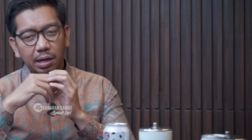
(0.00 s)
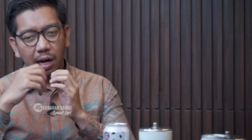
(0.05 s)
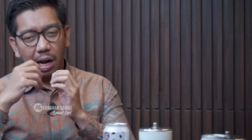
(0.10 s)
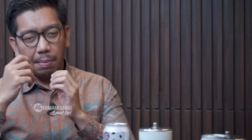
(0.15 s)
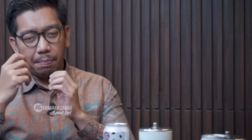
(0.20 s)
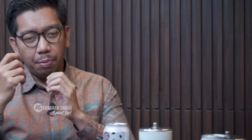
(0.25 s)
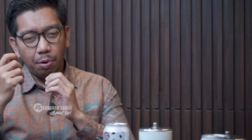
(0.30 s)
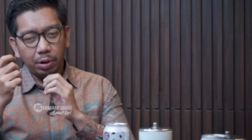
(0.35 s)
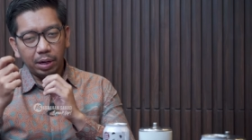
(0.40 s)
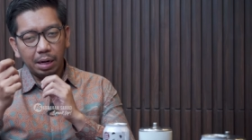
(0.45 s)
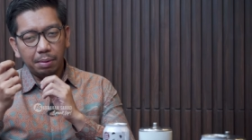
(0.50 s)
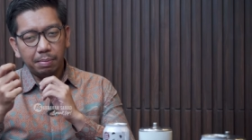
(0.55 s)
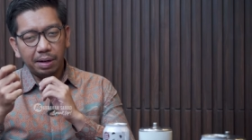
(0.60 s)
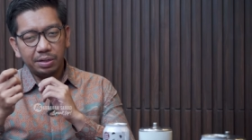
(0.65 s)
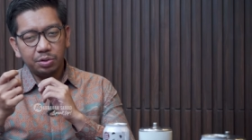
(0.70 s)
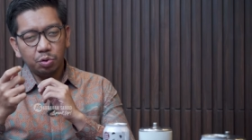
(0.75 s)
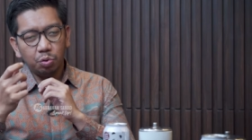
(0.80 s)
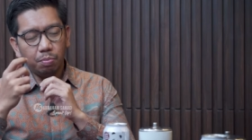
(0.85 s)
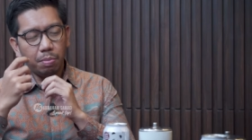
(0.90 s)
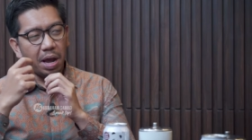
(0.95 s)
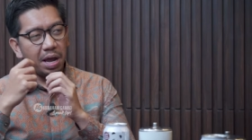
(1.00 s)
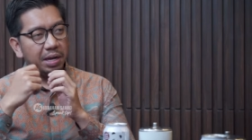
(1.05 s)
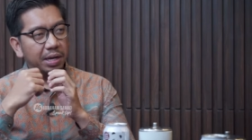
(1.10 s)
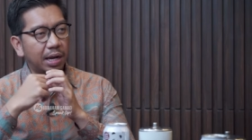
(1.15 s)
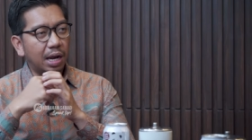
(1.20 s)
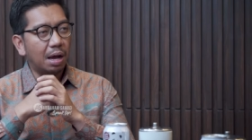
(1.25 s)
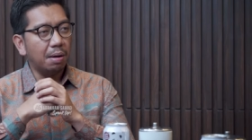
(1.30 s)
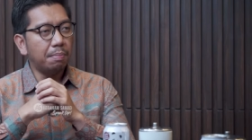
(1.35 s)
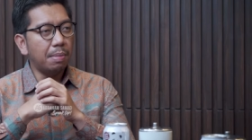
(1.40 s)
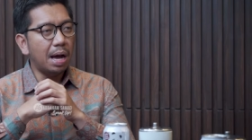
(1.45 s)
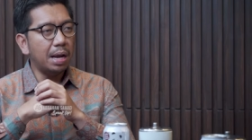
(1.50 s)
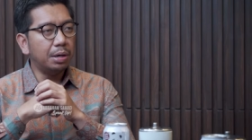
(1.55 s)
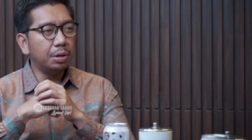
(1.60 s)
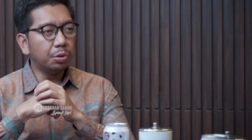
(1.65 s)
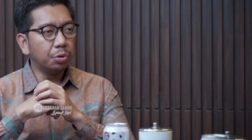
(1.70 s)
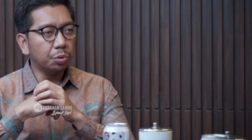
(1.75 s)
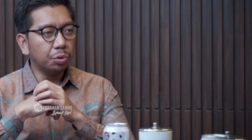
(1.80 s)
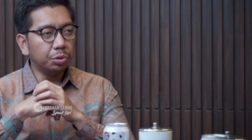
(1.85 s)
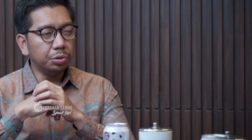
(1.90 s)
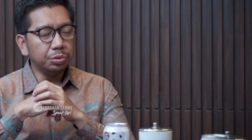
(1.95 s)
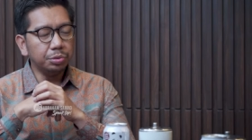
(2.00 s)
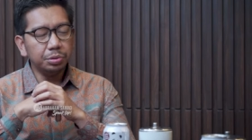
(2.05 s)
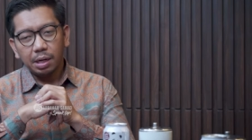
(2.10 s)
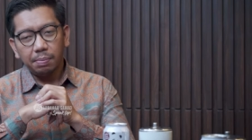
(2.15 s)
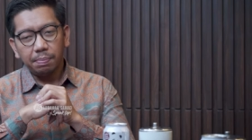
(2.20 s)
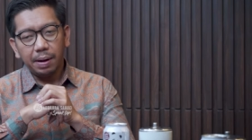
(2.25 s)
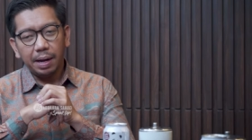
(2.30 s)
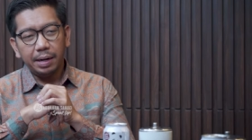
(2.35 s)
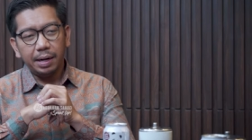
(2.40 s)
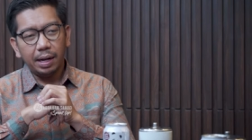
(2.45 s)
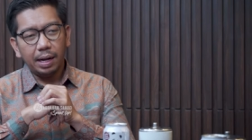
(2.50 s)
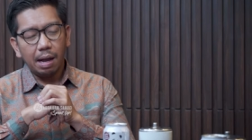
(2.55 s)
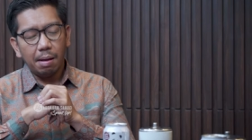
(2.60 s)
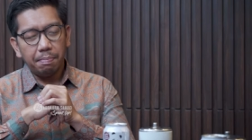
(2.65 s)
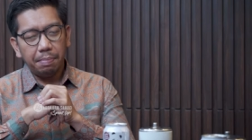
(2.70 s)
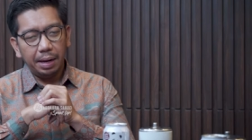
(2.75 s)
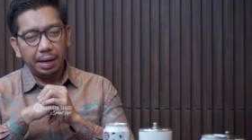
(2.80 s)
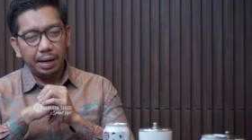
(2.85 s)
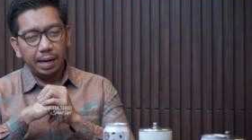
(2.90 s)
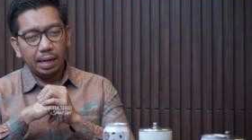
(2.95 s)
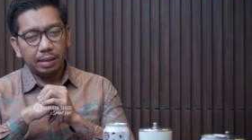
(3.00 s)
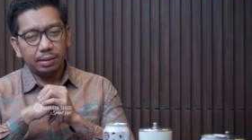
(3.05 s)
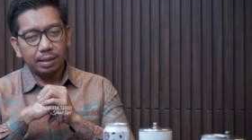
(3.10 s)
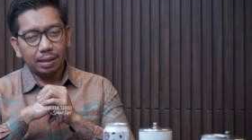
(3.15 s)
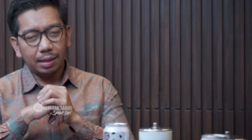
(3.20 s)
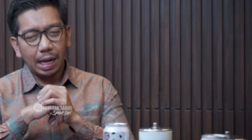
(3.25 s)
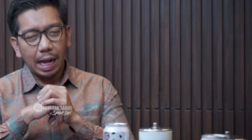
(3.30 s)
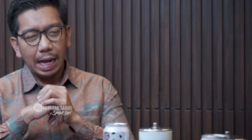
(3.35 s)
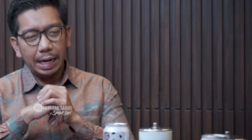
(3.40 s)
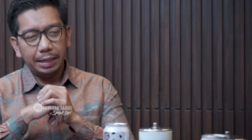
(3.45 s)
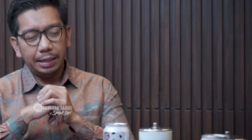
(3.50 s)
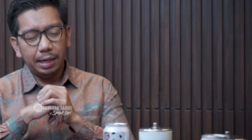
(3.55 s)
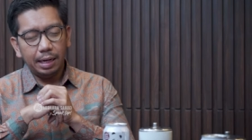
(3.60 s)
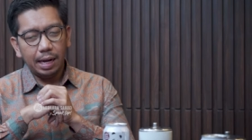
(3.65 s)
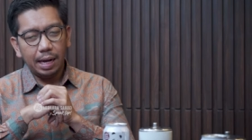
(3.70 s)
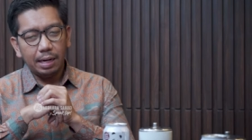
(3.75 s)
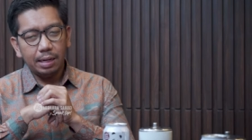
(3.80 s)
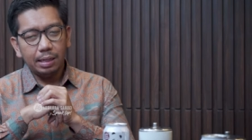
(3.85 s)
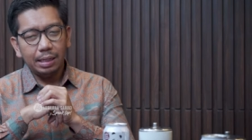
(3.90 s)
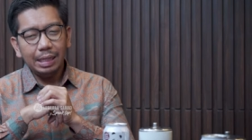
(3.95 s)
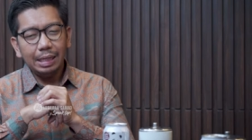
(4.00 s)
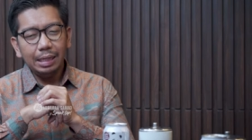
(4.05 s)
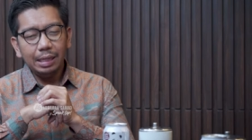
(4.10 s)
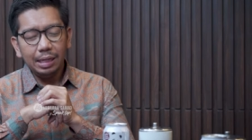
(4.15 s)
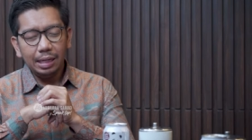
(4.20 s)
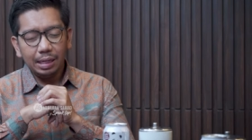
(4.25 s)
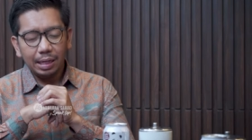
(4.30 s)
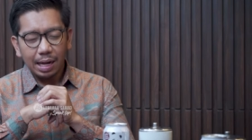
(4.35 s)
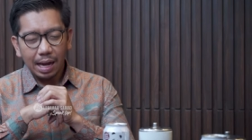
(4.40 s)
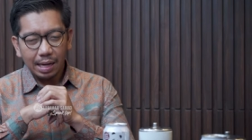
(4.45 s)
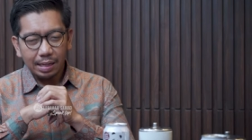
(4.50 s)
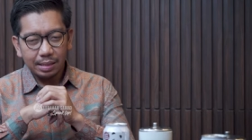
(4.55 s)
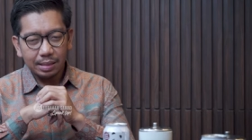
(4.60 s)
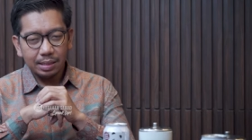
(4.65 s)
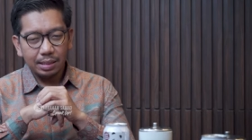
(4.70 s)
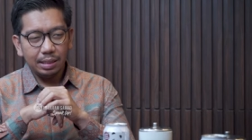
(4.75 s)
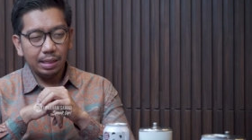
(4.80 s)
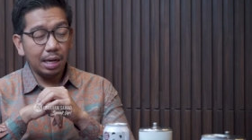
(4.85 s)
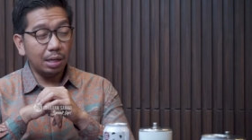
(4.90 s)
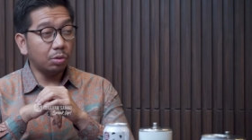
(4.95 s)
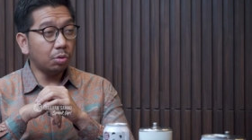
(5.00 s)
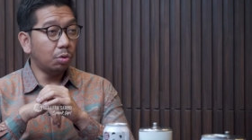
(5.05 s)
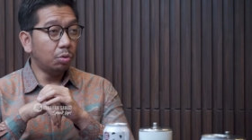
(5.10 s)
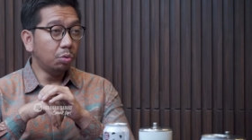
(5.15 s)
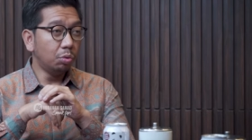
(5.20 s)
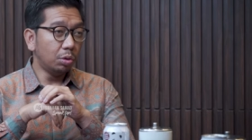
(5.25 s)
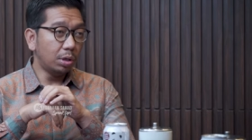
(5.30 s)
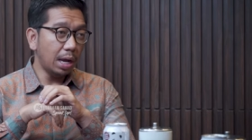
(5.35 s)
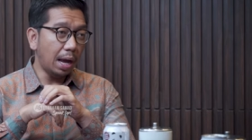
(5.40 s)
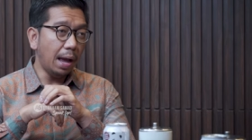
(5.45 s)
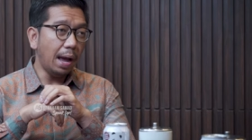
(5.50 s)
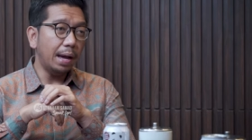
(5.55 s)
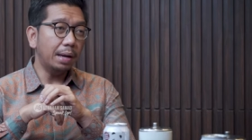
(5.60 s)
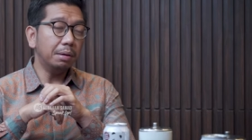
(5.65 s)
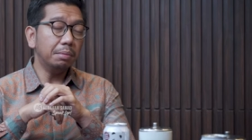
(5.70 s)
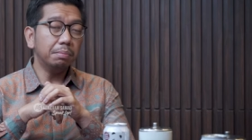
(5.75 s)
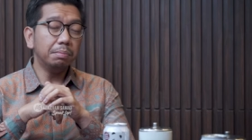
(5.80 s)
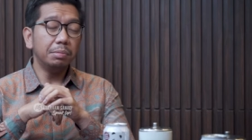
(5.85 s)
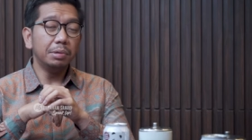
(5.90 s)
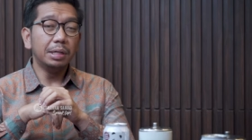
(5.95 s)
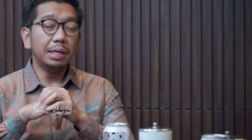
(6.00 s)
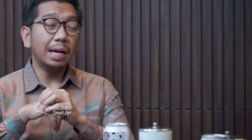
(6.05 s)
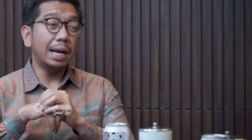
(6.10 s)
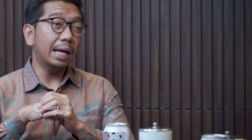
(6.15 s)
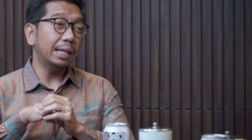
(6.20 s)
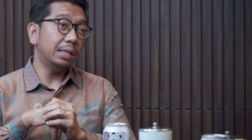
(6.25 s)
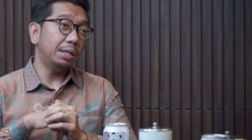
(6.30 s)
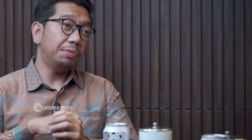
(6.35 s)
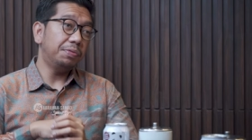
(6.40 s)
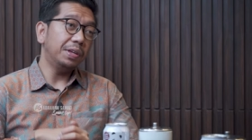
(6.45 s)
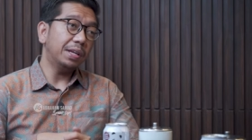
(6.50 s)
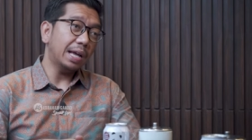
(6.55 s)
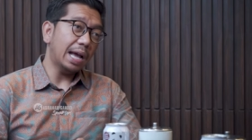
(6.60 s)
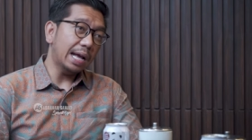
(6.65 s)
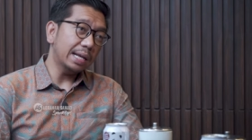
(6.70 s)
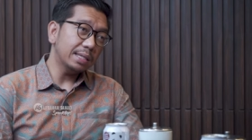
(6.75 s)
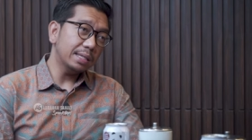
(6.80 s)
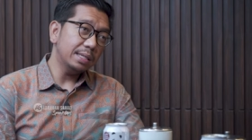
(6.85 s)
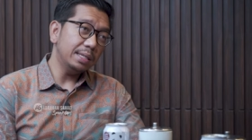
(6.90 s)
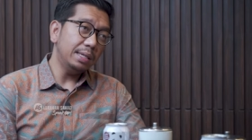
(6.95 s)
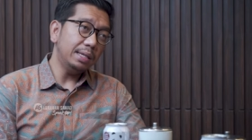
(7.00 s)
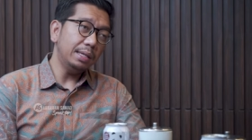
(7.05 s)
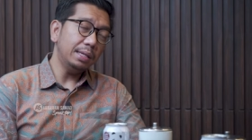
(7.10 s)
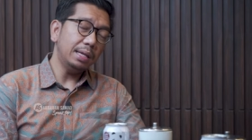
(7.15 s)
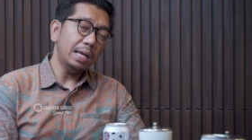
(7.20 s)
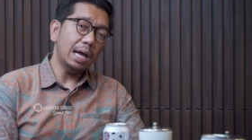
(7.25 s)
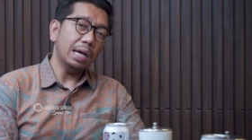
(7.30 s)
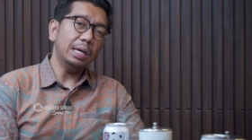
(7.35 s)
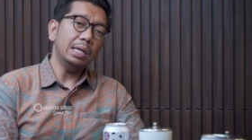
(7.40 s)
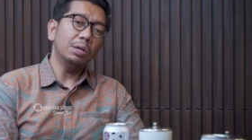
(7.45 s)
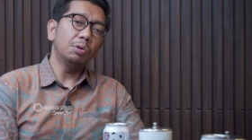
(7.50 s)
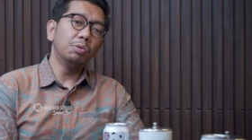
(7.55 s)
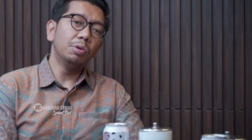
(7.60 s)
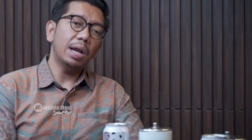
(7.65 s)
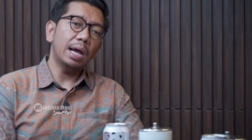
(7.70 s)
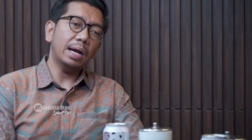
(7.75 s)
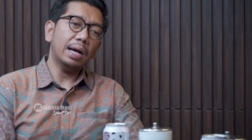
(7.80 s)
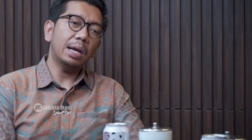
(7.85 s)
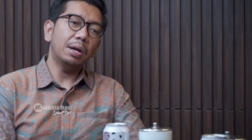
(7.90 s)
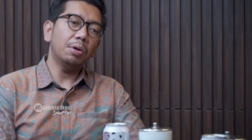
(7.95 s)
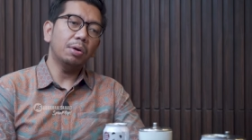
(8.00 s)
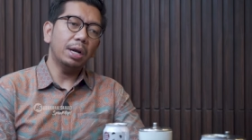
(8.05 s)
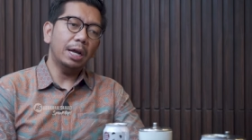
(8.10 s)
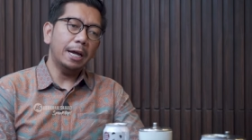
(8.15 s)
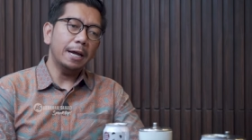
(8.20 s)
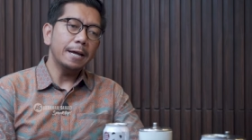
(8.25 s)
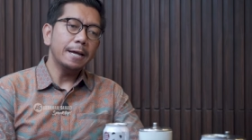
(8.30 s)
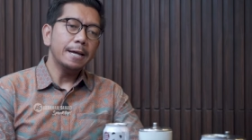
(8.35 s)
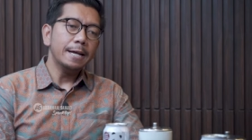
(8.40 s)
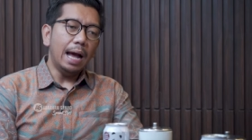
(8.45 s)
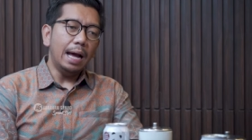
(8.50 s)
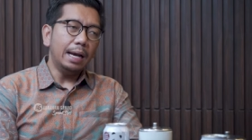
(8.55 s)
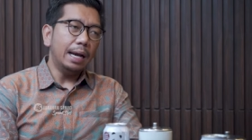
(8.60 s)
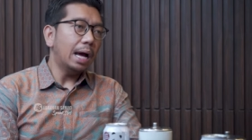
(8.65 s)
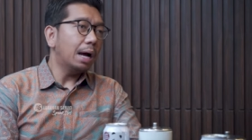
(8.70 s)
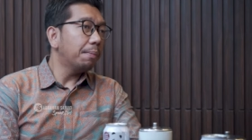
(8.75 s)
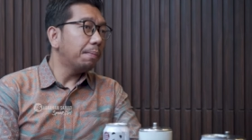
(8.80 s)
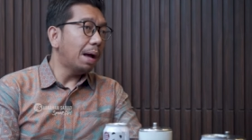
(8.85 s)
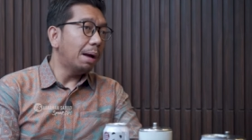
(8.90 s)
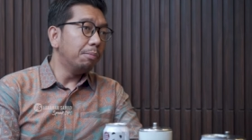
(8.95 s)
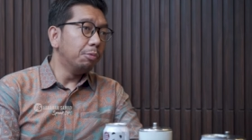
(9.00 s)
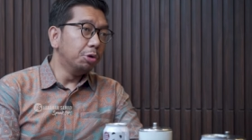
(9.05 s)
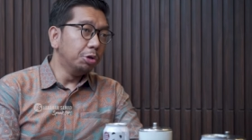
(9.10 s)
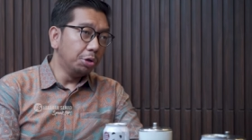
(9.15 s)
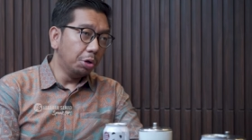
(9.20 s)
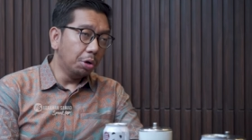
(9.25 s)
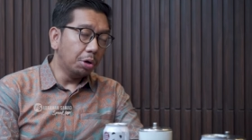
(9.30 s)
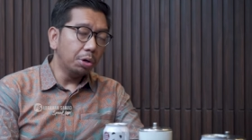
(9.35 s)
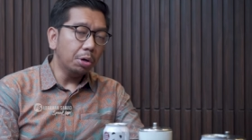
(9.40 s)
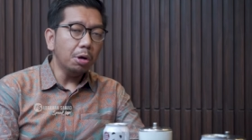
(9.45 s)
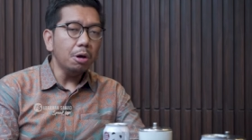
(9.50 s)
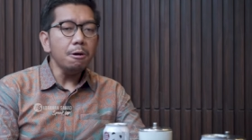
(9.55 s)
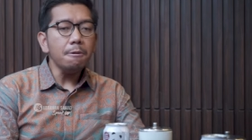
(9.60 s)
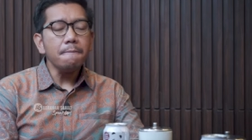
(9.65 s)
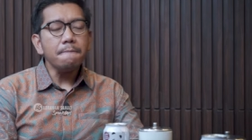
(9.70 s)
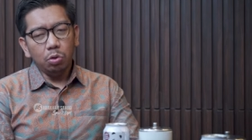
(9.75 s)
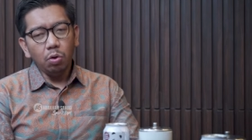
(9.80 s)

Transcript: laporan Mas Ubaidillah Badrun kepada KPK terkait dengan indikasi atau dugaan gratifikasi yang digunakan oleh anak Pak Mulyono,